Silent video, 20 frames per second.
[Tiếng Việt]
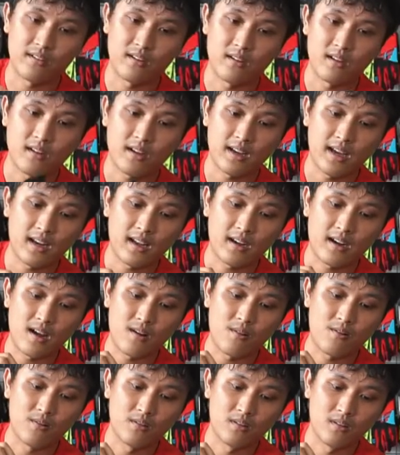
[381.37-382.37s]
và nó khá là
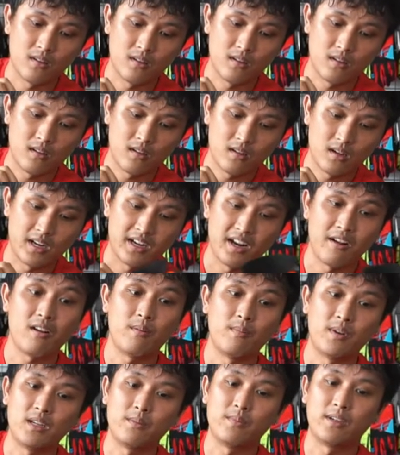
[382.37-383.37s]
đau à, nếu
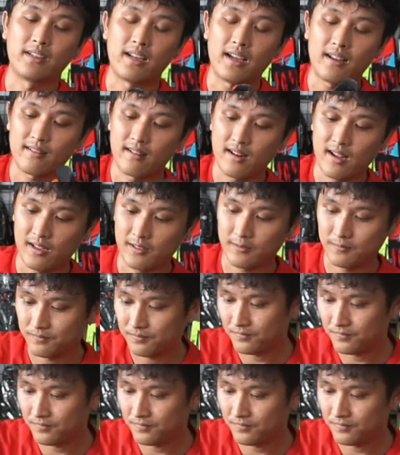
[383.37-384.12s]
là mình thì mình cắt ra